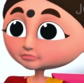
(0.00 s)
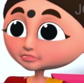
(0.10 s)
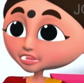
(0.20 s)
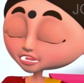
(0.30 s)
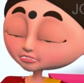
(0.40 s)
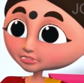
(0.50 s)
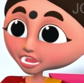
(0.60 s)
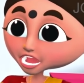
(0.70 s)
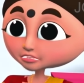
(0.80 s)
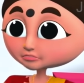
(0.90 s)
एक दिन
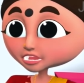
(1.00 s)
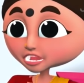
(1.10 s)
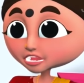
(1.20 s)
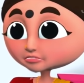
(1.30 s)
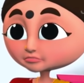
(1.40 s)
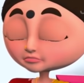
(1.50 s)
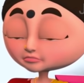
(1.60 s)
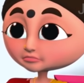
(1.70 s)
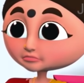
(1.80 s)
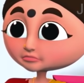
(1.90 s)
उसकी नानी ने कहा
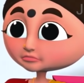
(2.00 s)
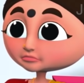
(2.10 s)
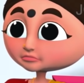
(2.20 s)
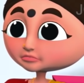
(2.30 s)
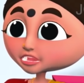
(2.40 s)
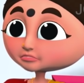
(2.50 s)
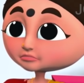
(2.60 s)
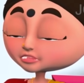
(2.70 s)
बेटा